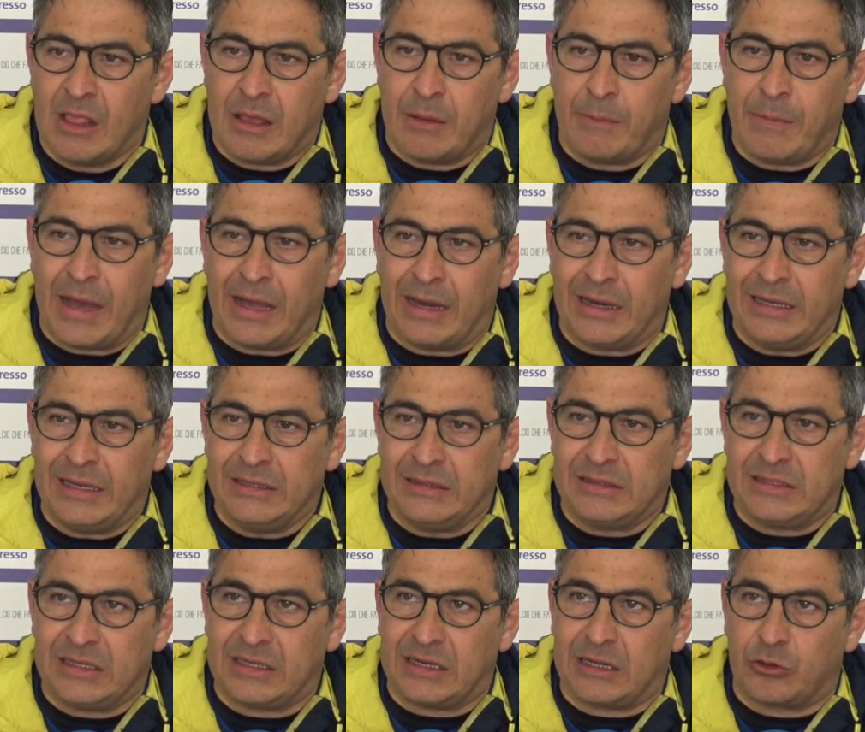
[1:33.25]
ma
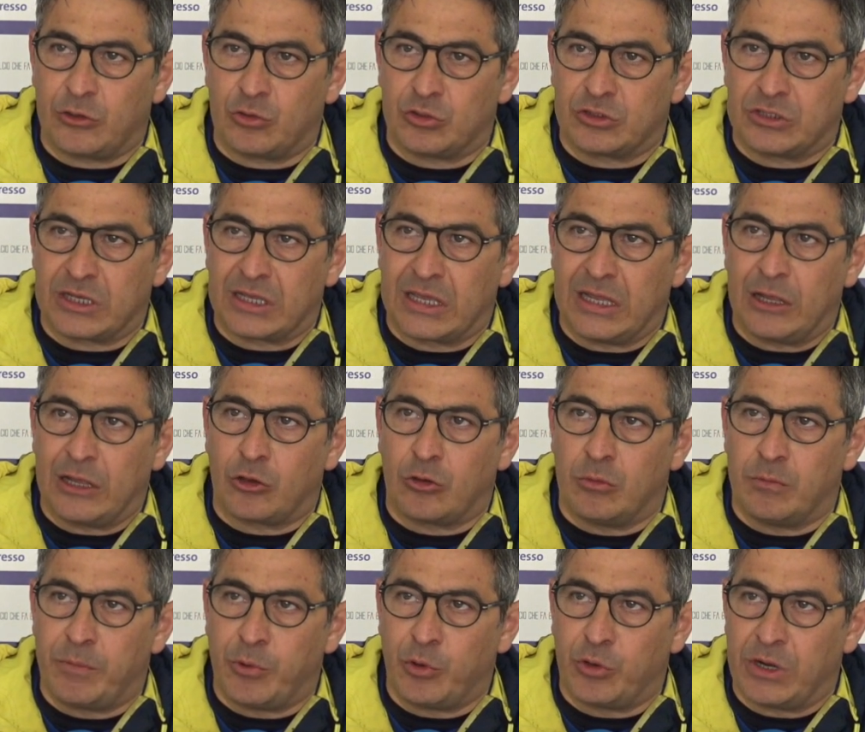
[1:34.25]
all'intera rosa che la
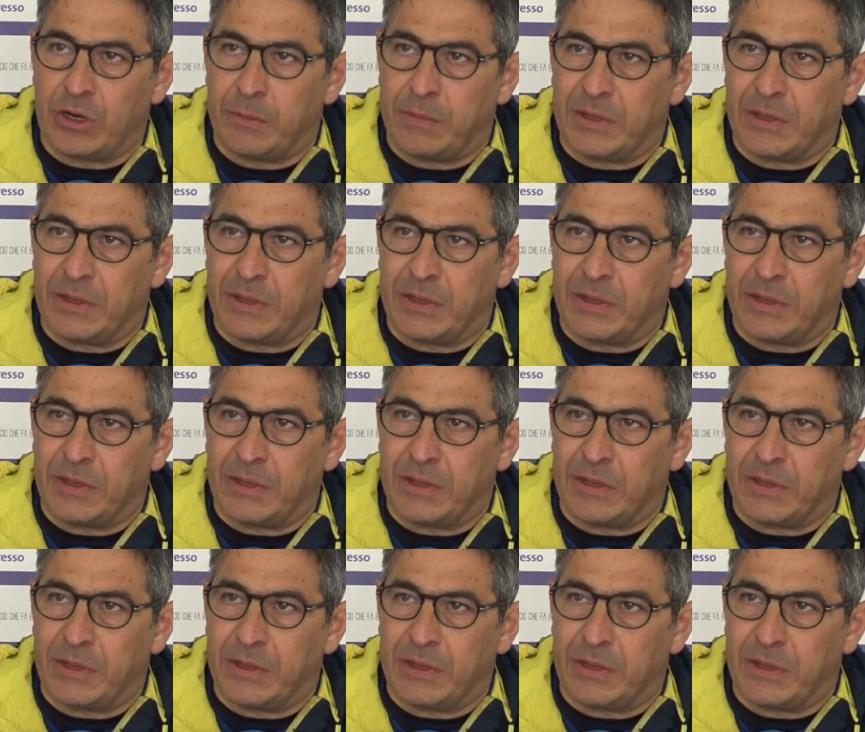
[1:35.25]
compone